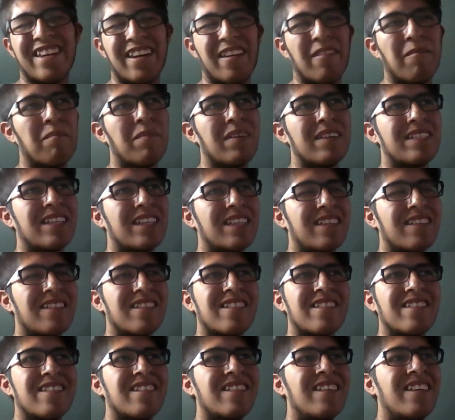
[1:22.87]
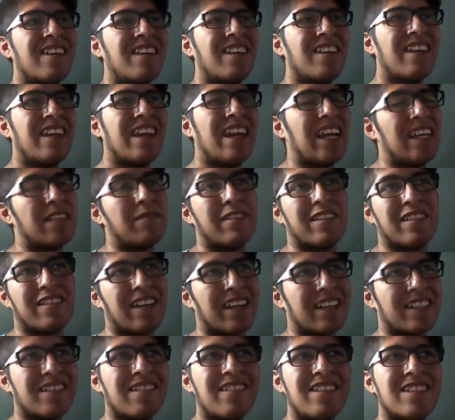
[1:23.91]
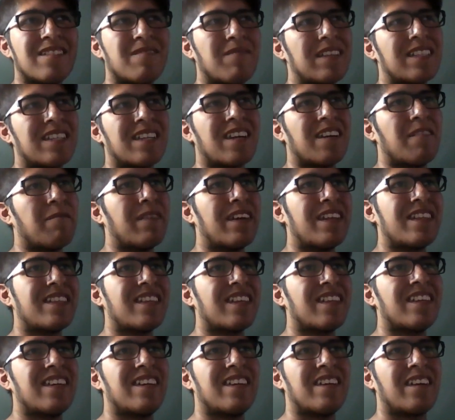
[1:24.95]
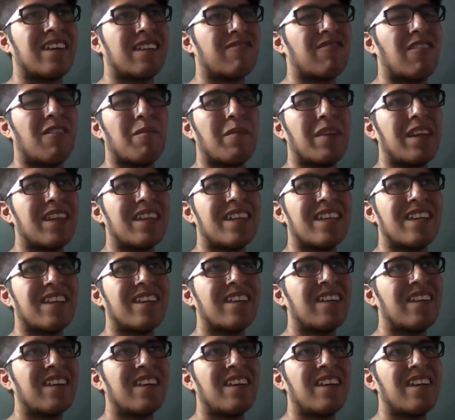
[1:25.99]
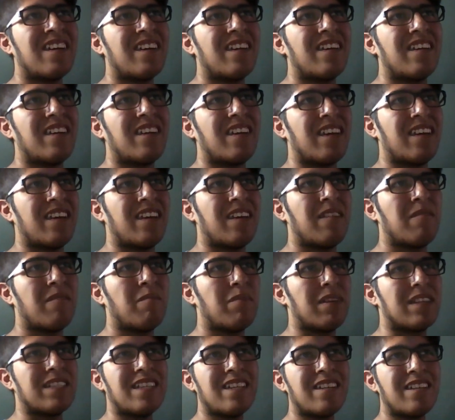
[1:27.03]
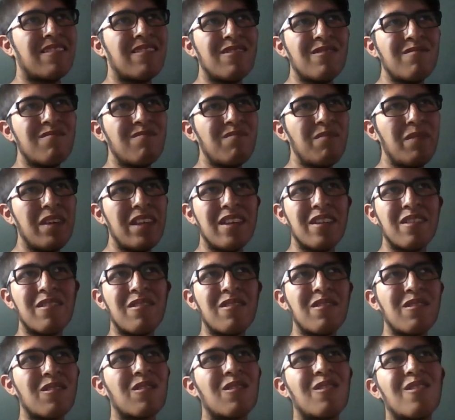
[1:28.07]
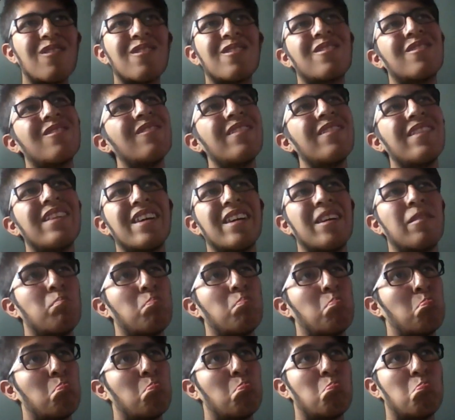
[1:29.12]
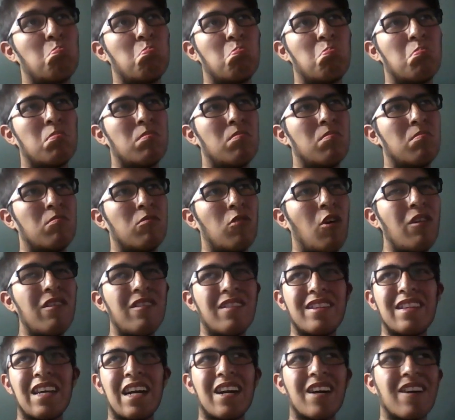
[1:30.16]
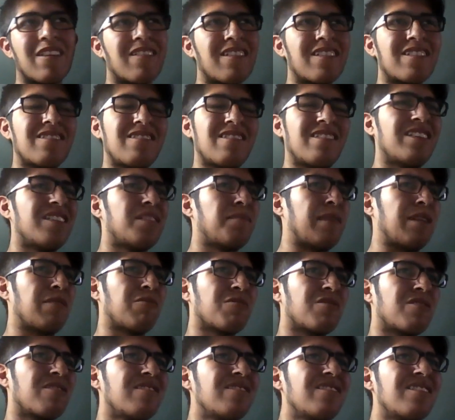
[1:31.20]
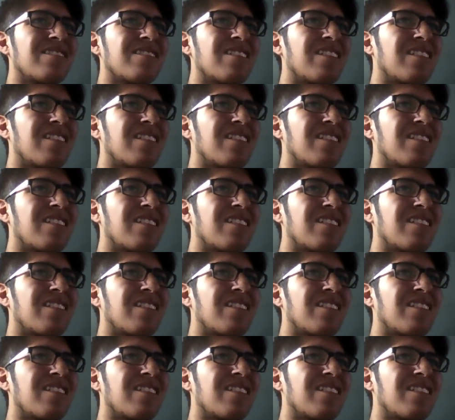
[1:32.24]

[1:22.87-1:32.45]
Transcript: empecé todo, las videoreacciones básicamente de actualmente eh, empecé con un video corto de... No tan corto, 10 minutos.